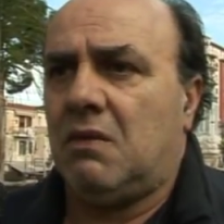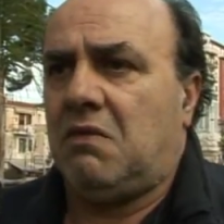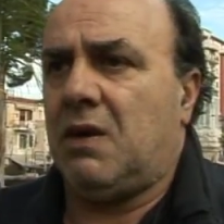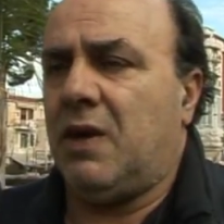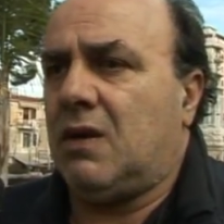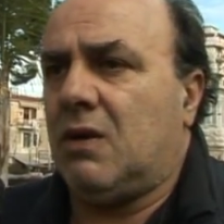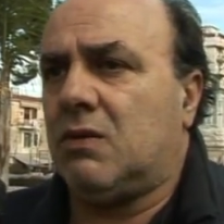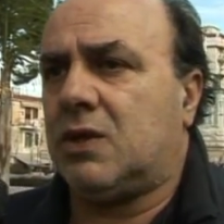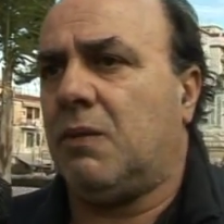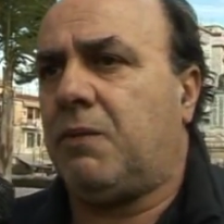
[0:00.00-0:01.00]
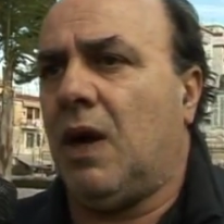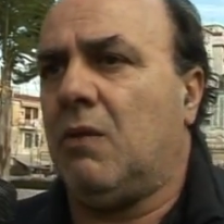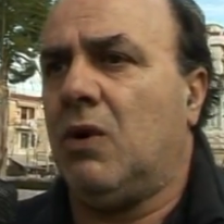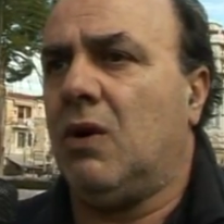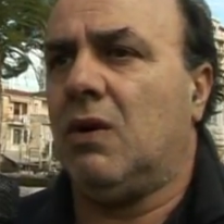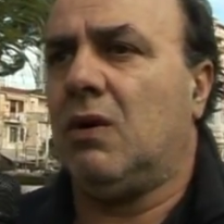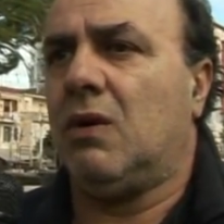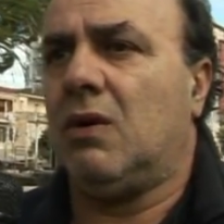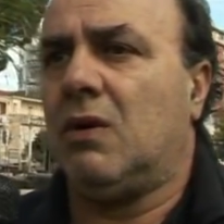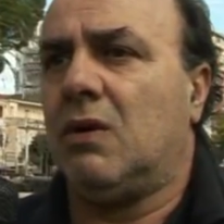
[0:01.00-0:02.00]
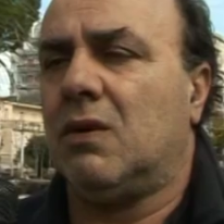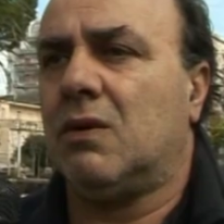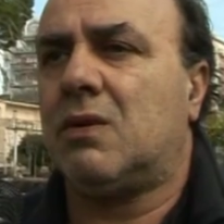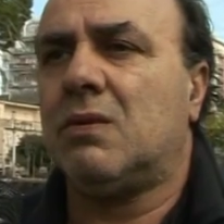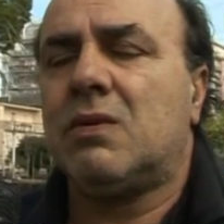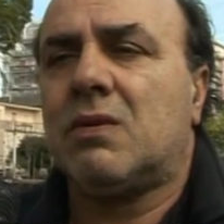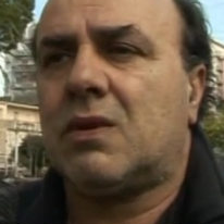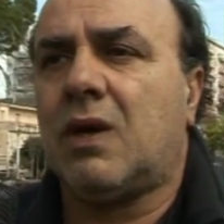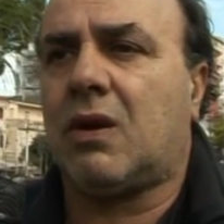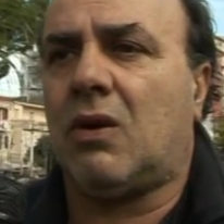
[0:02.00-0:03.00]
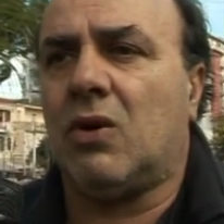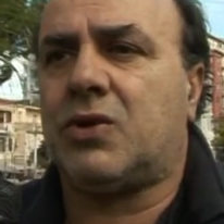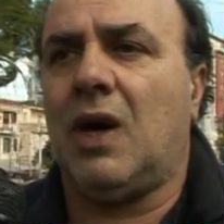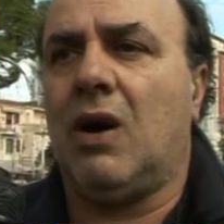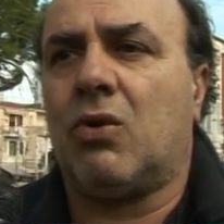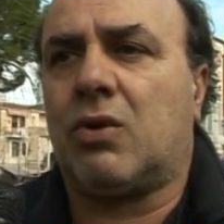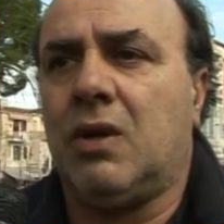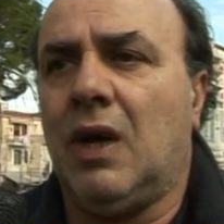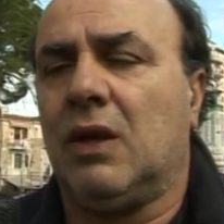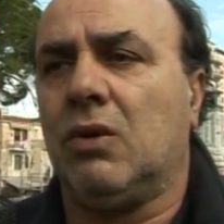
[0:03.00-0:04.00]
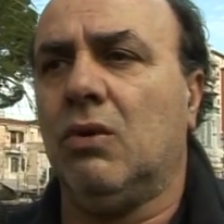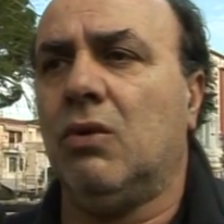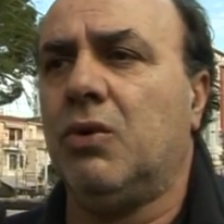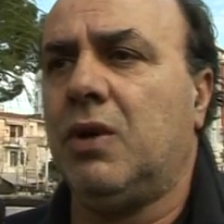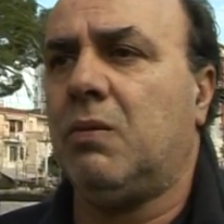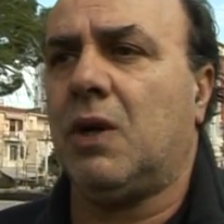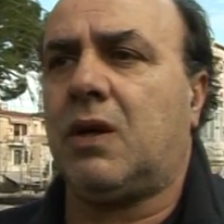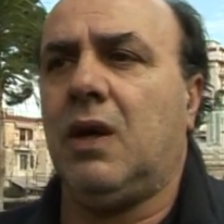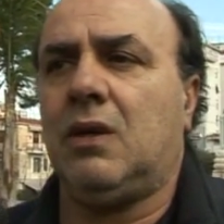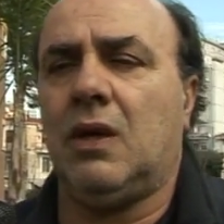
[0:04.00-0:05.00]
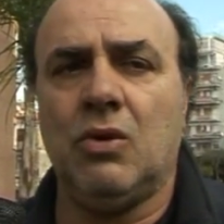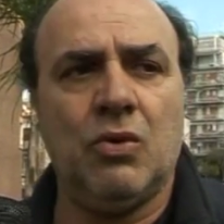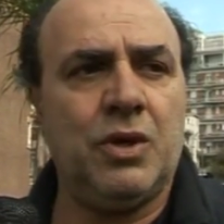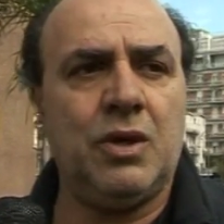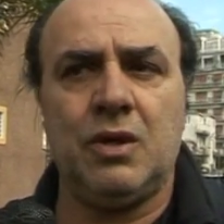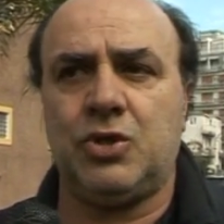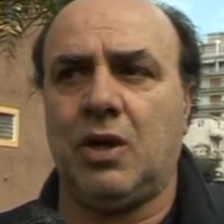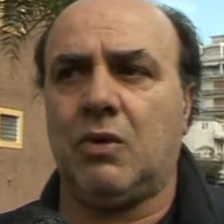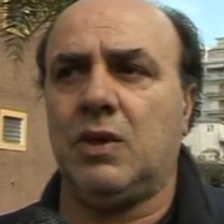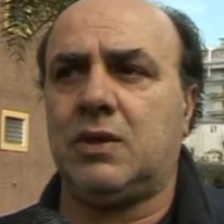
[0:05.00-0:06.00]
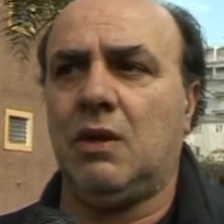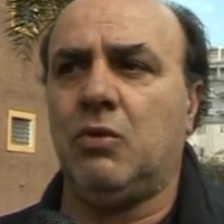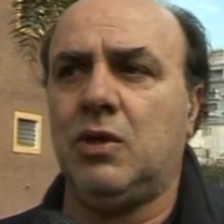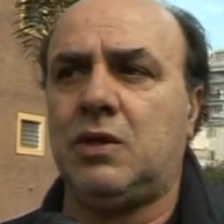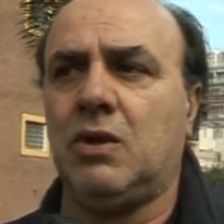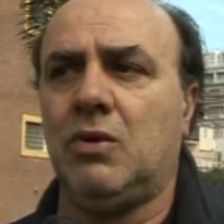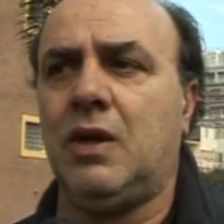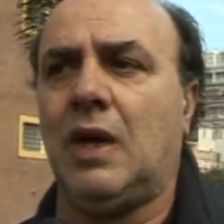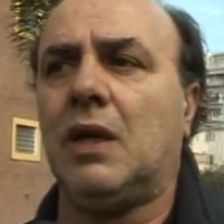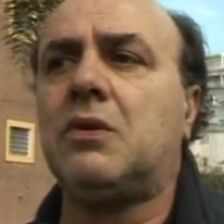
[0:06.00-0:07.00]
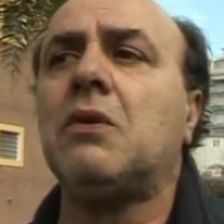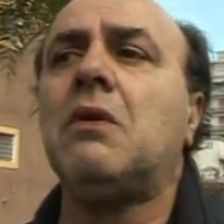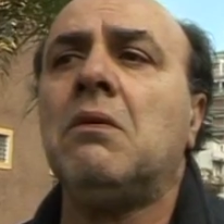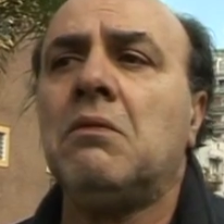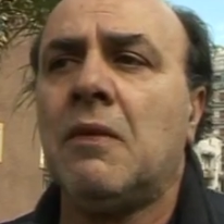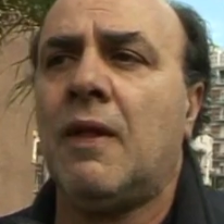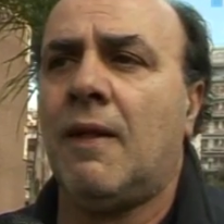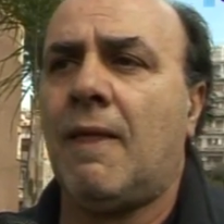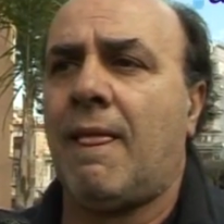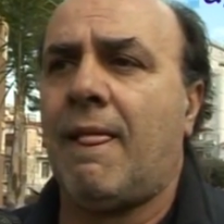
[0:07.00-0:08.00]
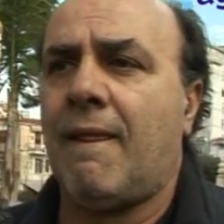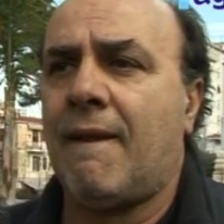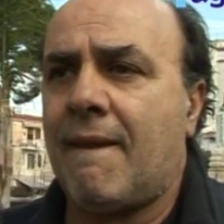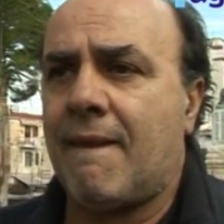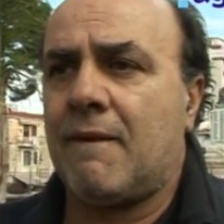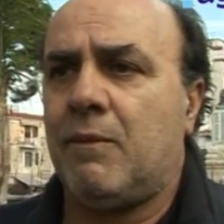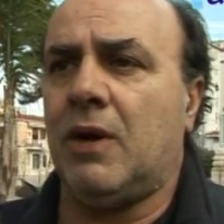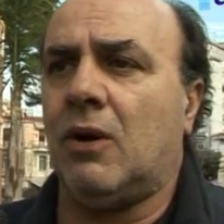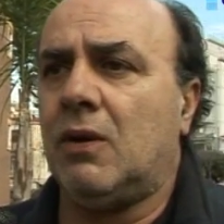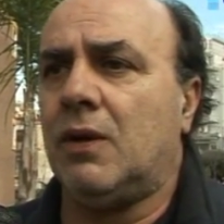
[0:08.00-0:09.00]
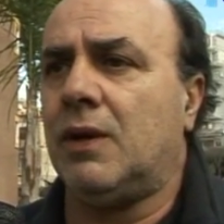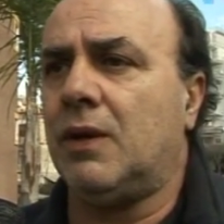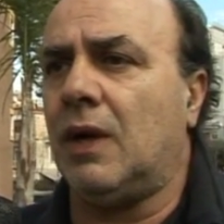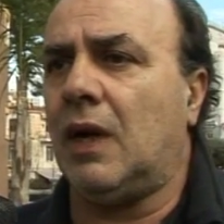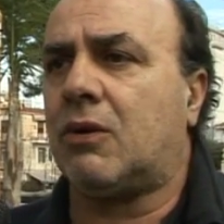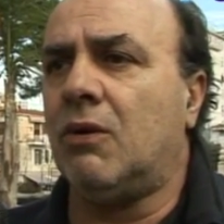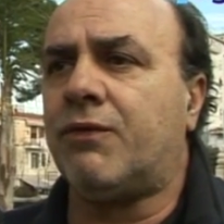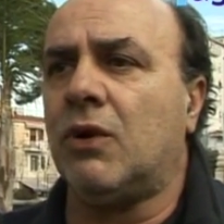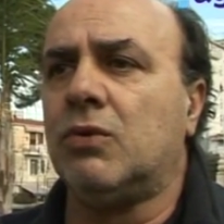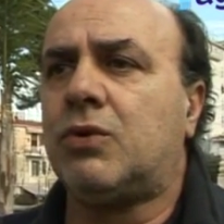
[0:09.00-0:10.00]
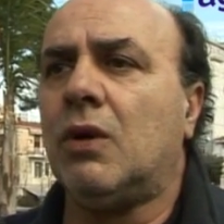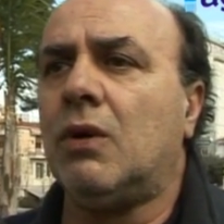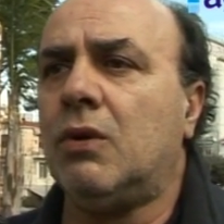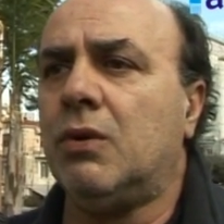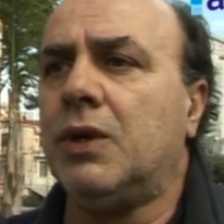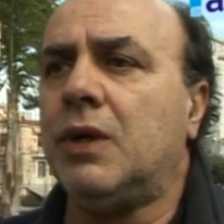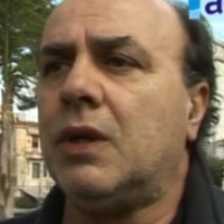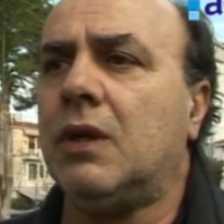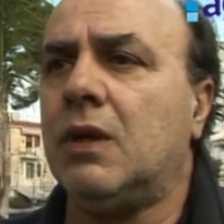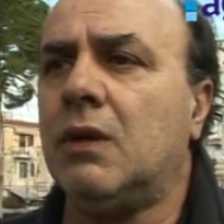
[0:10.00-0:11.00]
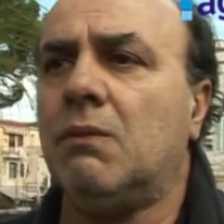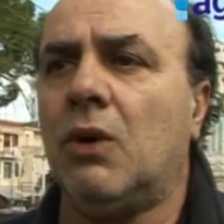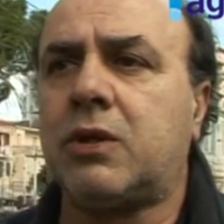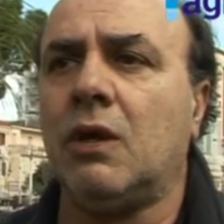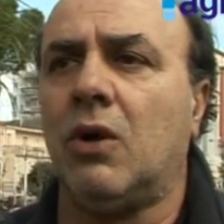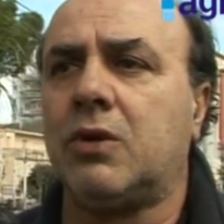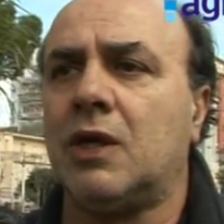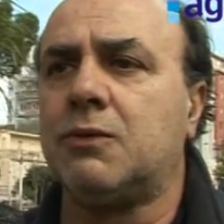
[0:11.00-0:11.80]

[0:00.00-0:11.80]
veramente non sappiamo eh, che cosa ha ordinato lui perché da noi c'è questa punizione in atto. Però eh, al confronto lui molte volte ha